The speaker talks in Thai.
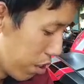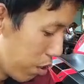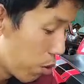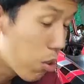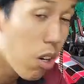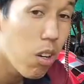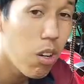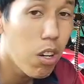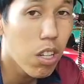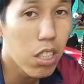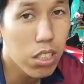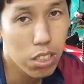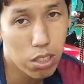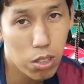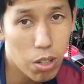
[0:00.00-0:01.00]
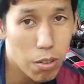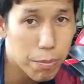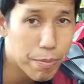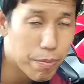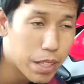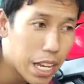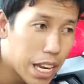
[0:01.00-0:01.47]
ยกล้อชอบ
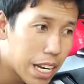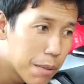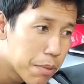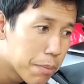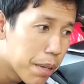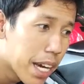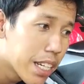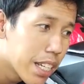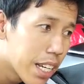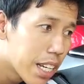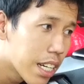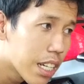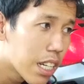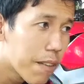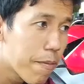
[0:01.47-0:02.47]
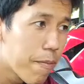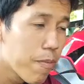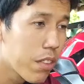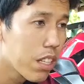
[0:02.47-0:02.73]
อะไรประมาณนี้นะครับ